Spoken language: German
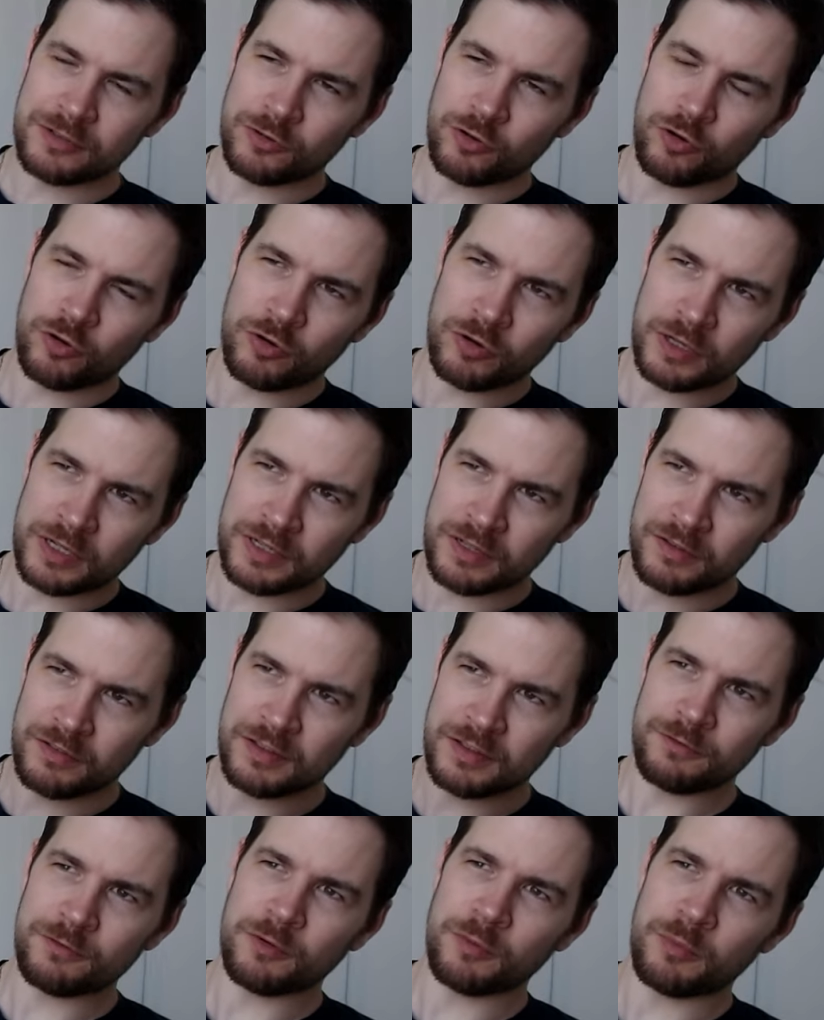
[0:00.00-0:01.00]
noch
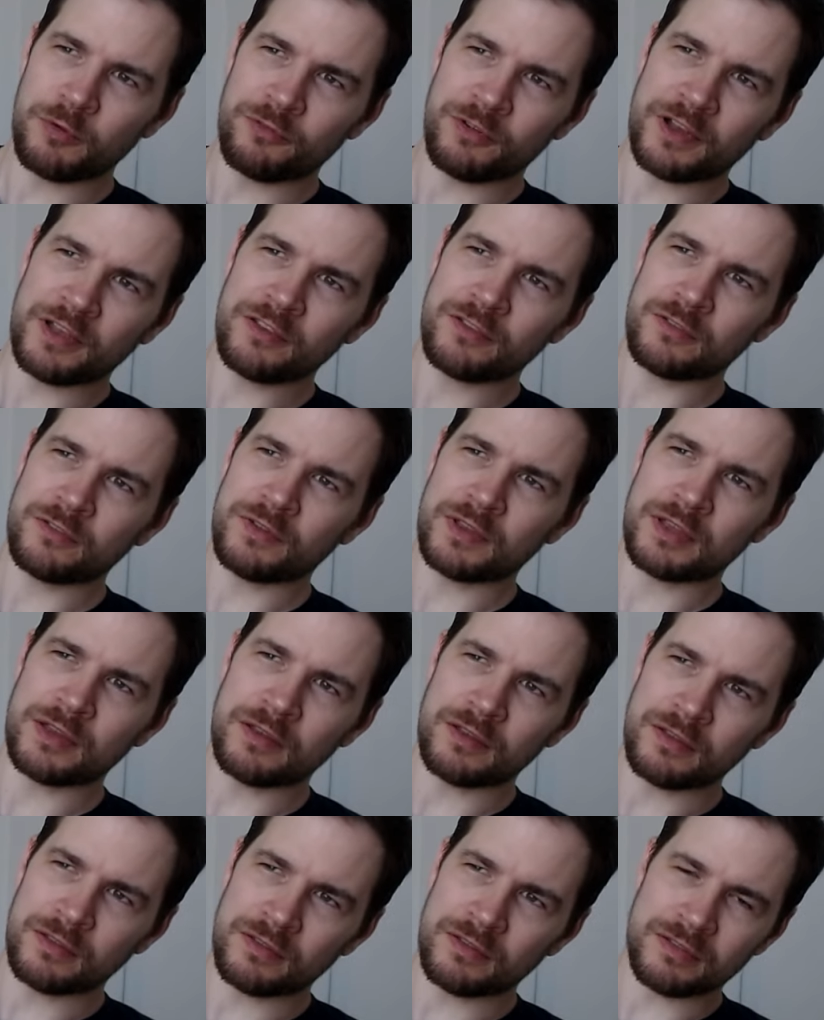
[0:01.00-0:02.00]
intensiver befasst,
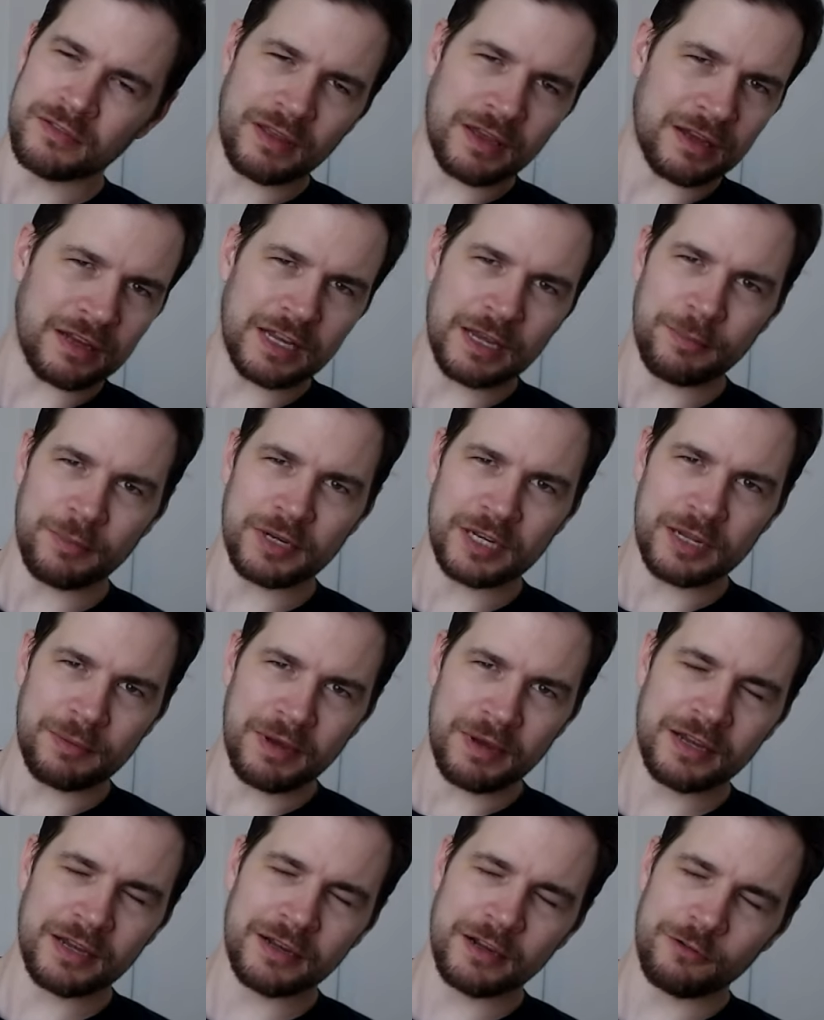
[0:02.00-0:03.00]
welche Sachen kann man da
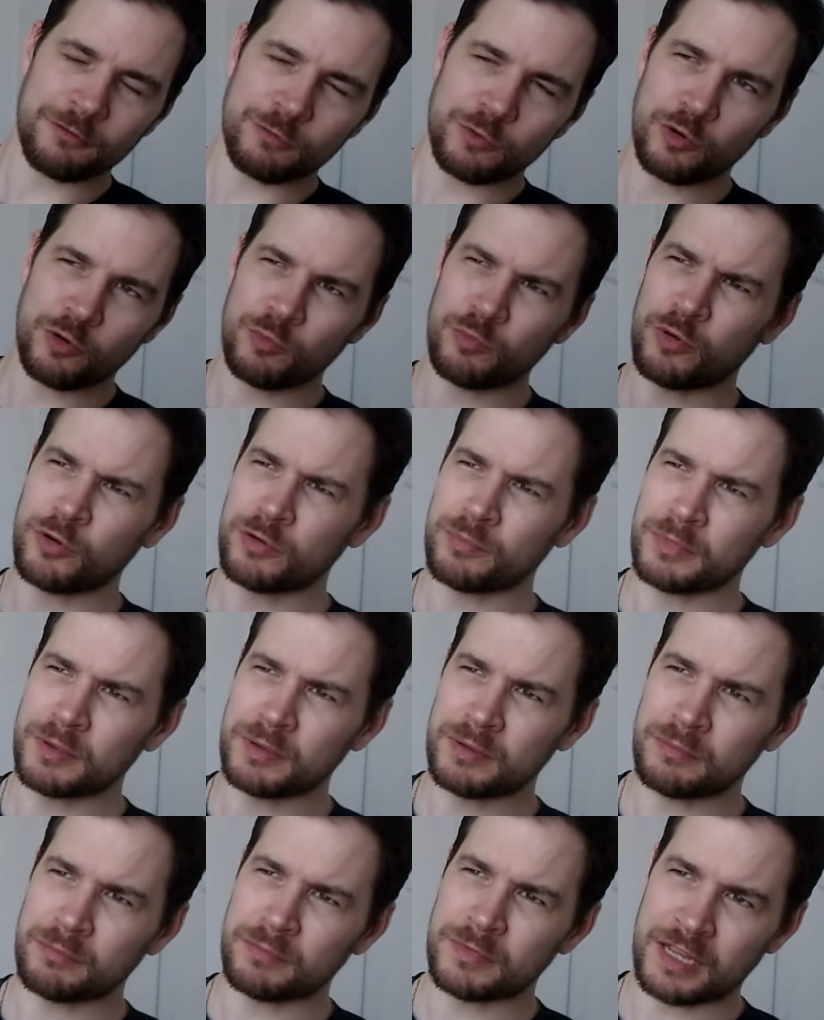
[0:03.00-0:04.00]
machen auf dem Longboard
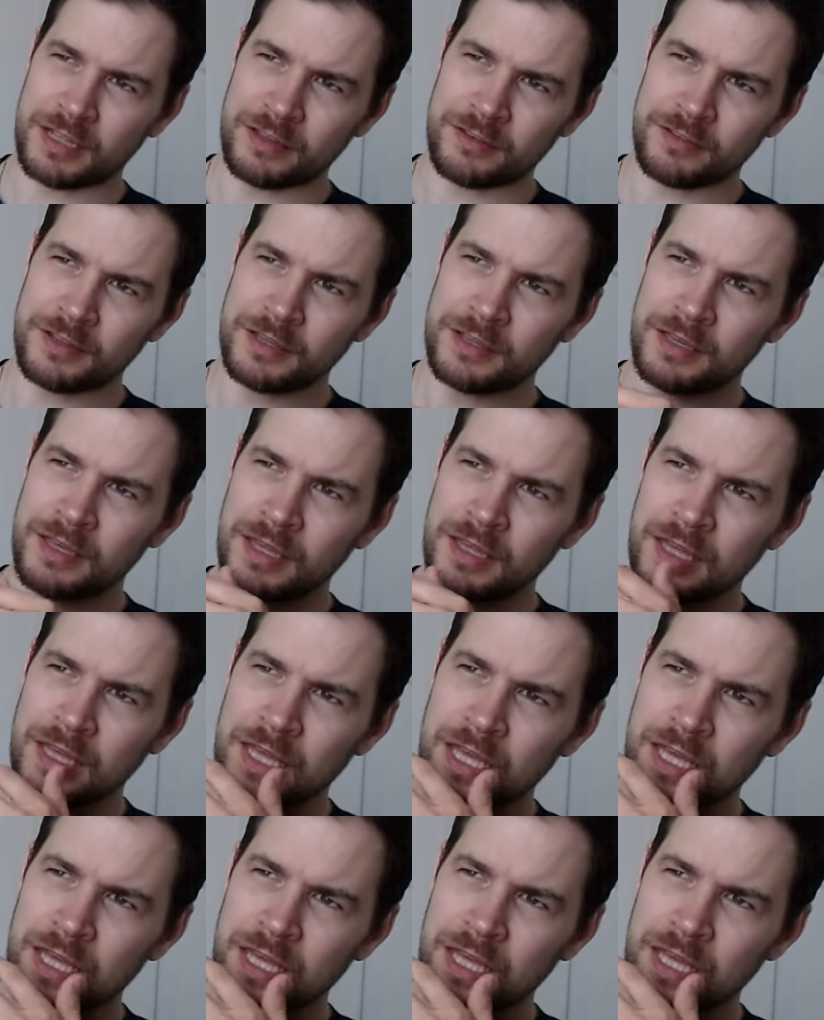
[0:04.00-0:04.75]
mit dem Dancing.